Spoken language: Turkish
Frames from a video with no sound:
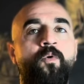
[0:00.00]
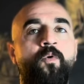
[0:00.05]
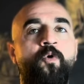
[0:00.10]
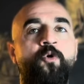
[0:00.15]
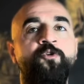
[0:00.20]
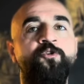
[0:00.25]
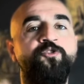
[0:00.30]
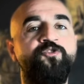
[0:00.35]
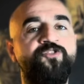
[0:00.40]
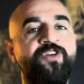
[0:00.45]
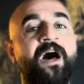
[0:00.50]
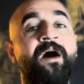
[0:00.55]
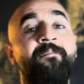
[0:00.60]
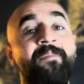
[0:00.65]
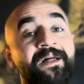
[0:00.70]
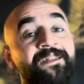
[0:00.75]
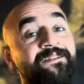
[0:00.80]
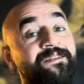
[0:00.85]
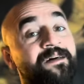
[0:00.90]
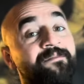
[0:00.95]
onu tam
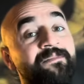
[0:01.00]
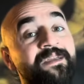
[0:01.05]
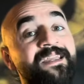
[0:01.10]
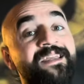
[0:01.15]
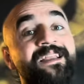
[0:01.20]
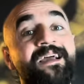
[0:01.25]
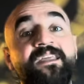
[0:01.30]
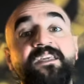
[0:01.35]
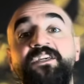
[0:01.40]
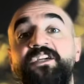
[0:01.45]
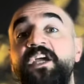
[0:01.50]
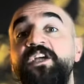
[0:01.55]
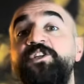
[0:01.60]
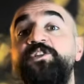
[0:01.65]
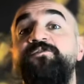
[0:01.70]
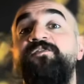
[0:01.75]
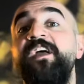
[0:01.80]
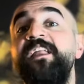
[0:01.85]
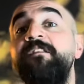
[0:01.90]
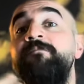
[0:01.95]
anlamıyla
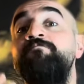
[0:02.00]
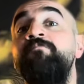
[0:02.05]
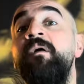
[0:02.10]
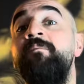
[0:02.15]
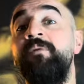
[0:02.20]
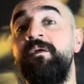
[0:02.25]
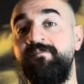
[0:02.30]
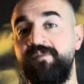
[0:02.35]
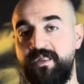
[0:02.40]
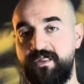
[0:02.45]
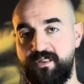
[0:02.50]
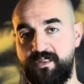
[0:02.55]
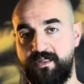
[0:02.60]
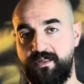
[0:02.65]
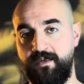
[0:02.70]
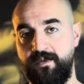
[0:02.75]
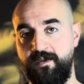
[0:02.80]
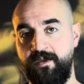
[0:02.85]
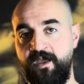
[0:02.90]
keşfetmememiz